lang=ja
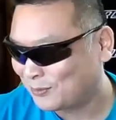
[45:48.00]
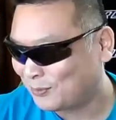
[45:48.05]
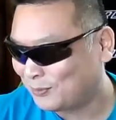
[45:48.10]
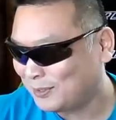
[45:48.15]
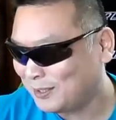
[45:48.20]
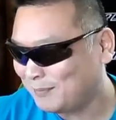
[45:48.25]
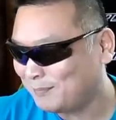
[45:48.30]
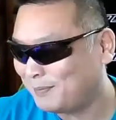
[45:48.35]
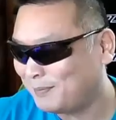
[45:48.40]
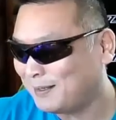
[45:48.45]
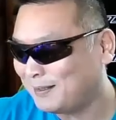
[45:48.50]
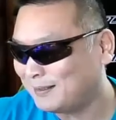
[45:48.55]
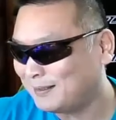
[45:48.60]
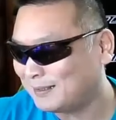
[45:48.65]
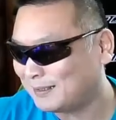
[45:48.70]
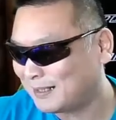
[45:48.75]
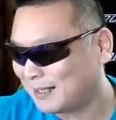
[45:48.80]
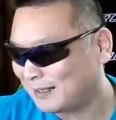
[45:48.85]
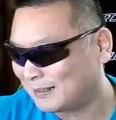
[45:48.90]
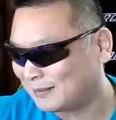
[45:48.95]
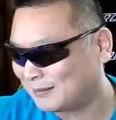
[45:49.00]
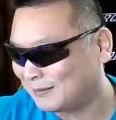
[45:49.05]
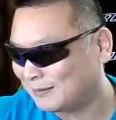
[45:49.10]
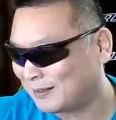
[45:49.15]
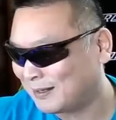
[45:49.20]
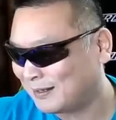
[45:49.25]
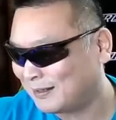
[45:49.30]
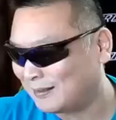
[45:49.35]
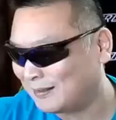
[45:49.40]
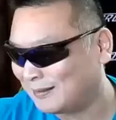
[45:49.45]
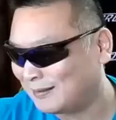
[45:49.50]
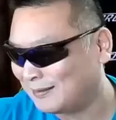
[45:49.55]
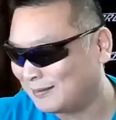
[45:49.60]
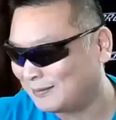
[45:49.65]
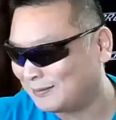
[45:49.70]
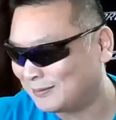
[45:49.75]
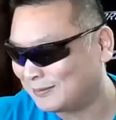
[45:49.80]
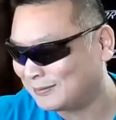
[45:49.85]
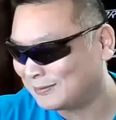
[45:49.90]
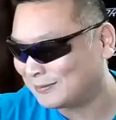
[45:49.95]
これ便利なんだよな
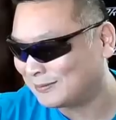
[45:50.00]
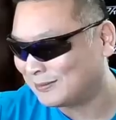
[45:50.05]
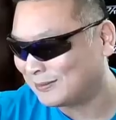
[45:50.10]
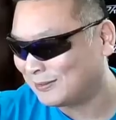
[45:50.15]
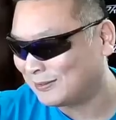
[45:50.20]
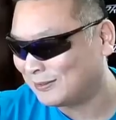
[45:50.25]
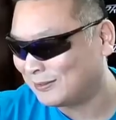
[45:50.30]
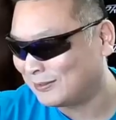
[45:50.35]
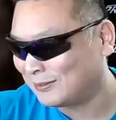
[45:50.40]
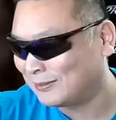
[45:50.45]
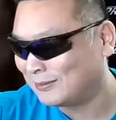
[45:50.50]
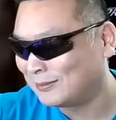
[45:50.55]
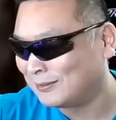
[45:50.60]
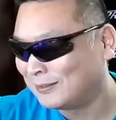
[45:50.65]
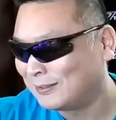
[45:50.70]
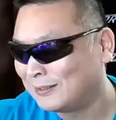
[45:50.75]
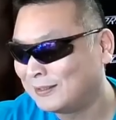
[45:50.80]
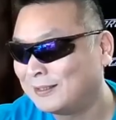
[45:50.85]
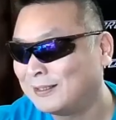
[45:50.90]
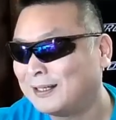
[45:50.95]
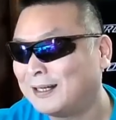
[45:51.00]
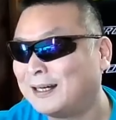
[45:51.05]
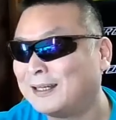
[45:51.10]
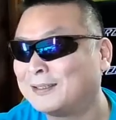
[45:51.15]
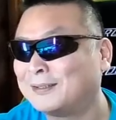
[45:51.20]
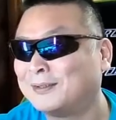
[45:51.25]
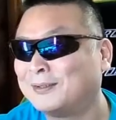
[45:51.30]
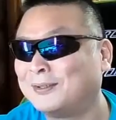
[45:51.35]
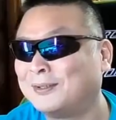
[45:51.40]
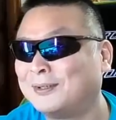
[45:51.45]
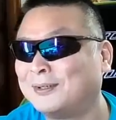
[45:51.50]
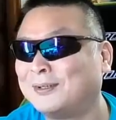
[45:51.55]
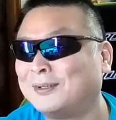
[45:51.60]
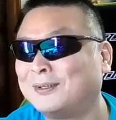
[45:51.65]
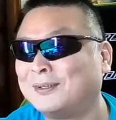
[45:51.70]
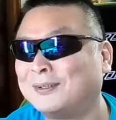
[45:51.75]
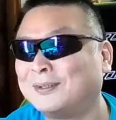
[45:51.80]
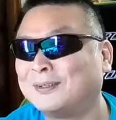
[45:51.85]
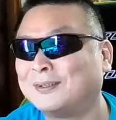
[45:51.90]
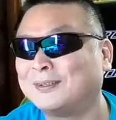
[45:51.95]
本当あ
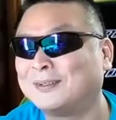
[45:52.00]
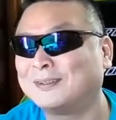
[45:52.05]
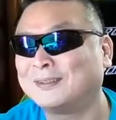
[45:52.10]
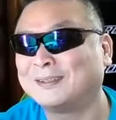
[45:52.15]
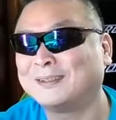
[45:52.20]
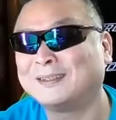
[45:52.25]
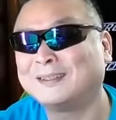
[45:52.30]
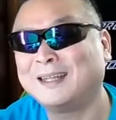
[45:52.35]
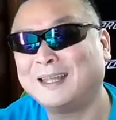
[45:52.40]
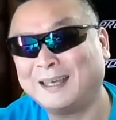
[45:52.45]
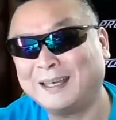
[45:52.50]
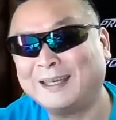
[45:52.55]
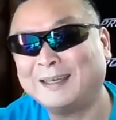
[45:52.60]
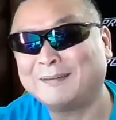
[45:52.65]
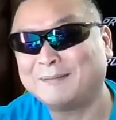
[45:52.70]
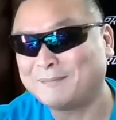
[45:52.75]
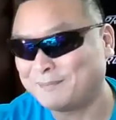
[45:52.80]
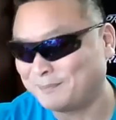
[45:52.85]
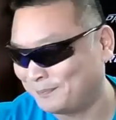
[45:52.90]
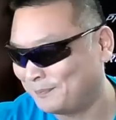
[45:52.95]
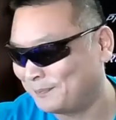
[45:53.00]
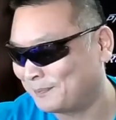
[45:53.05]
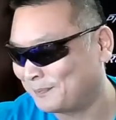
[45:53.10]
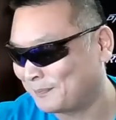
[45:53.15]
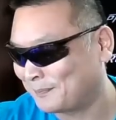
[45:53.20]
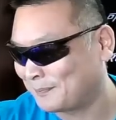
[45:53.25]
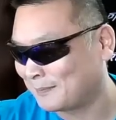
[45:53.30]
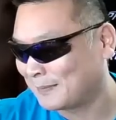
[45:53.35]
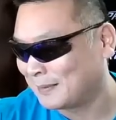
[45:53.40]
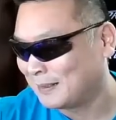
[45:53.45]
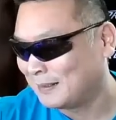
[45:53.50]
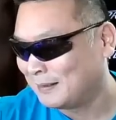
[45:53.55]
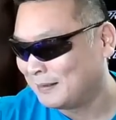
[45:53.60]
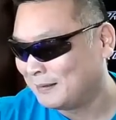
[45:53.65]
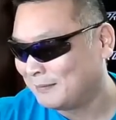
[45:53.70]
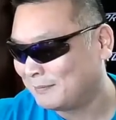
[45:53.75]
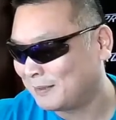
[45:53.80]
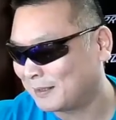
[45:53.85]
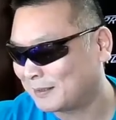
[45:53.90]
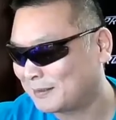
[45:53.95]
のねうん
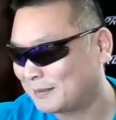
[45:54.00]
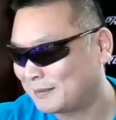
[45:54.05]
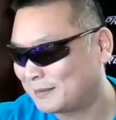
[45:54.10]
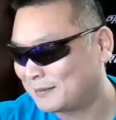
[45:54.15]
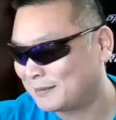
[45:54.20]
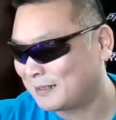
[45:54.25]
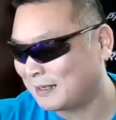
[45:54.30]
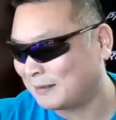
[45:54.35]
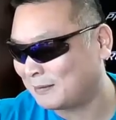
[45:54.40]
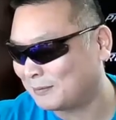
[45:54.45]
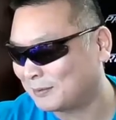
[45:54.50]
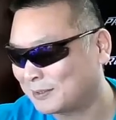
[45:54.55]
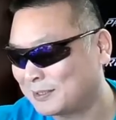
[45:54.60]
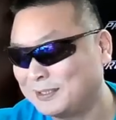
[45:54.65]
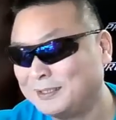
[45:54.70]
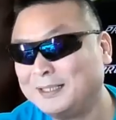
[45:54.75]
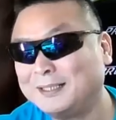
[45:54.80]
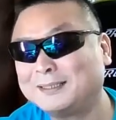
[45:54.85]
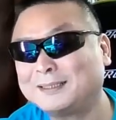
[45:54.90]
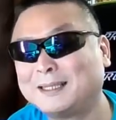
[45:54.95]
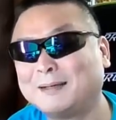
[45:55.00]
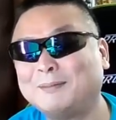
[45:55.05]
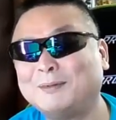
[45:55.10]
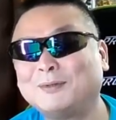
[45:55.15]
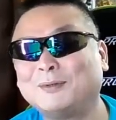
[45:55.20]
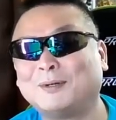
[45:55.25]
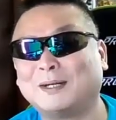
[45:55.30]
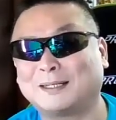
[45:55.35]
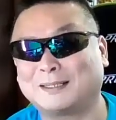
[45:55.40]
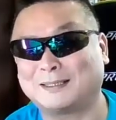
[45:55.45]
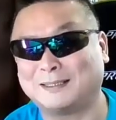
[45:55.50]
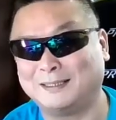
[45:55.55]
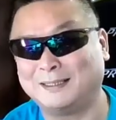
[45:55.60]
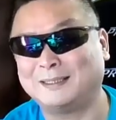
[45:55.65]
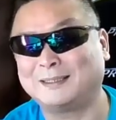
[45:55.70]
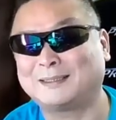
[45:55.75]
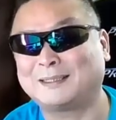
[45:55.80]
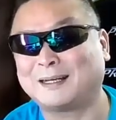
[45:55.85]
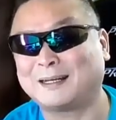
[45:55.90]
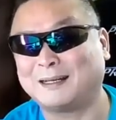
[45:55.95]
だあ気に入ったものは気に
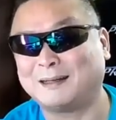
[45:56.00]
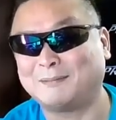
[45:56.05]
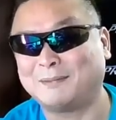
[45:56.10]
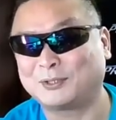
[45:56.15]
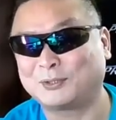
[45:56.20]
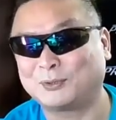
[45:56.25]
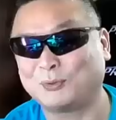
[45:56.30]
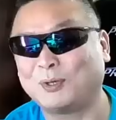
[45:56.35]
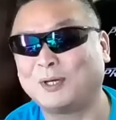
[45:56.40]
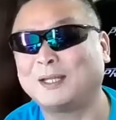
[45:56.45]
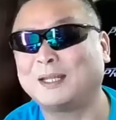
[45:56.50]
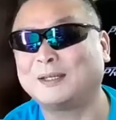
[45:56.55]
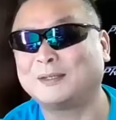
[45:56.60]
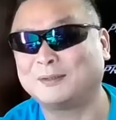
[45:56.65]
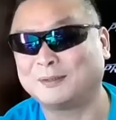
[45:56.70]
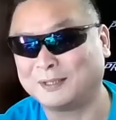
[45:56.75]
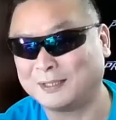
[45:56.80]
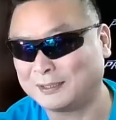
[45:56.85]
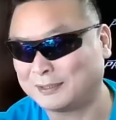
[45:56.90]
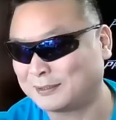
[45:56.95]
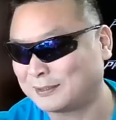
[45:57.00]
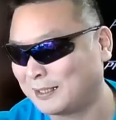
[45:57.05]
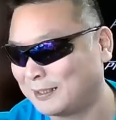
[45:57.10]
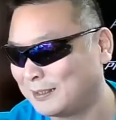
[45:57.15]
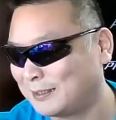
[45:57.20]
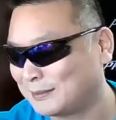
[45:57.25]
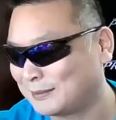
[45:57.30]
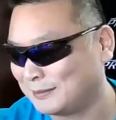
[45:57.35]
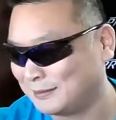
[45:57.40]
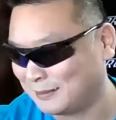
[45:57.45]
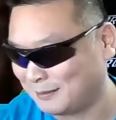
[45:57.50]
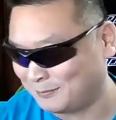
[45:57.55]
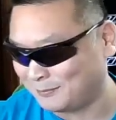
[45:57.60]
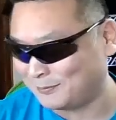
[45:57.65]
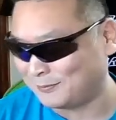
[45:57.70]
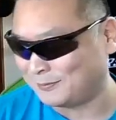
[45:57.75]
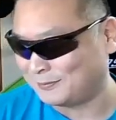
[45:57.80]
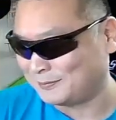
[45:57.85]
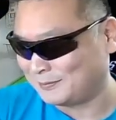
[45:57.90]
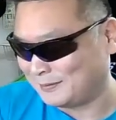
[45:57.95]
入ったからまあしょうがないよね使いやすいんだ
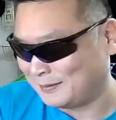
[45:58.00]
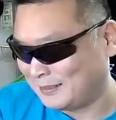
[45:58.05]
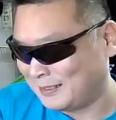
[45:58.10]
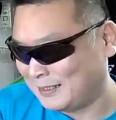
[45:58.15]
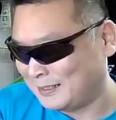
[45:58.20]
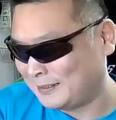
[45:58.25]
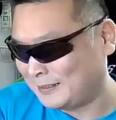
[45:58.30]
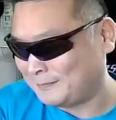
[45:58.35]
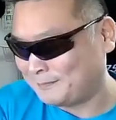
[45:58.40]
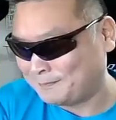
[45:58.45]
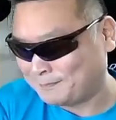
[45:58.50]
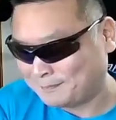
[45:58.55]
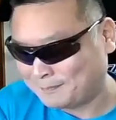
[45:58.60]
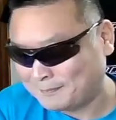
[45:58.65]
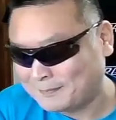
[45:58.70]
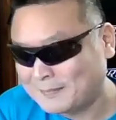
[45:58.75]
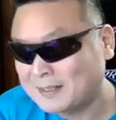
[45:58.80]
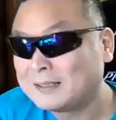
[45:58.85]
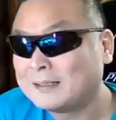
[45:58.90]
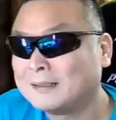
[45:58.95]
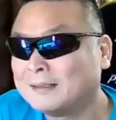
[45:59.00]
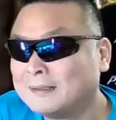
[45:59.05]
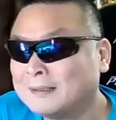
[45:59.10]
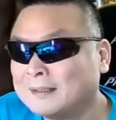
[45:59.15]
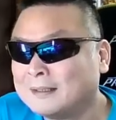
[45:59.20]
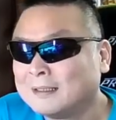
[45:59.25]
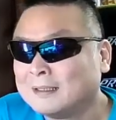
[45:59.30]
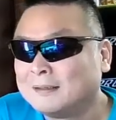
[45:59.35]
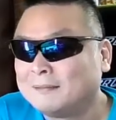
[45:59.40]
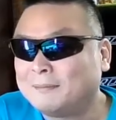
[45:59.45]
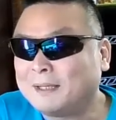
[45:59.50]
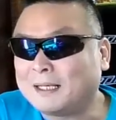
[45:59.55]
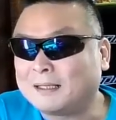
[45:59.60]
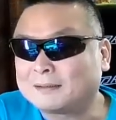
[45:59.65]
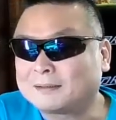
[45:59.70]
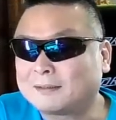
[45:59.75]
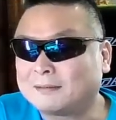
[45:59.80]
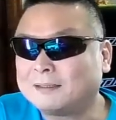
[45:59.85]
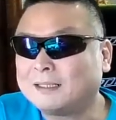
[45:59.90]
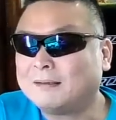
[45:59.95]
もんねまあ
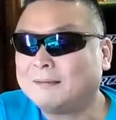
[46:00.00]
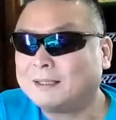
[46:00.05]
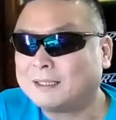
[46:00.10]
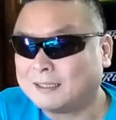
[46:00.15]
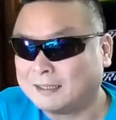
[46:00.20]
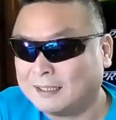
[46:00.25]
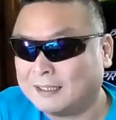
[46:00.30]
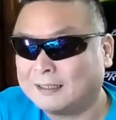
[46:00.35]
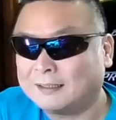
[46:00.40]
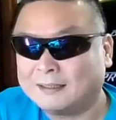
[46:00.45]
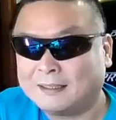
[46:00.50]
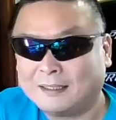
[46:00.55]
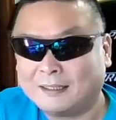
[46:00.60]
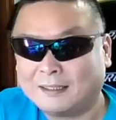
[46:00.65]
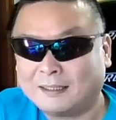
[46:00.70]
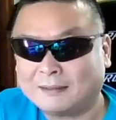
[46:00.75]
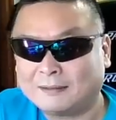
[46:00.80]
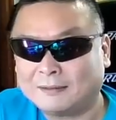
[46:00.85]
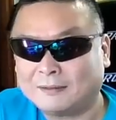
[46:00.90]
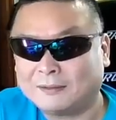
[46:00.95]
そんなわけでねあ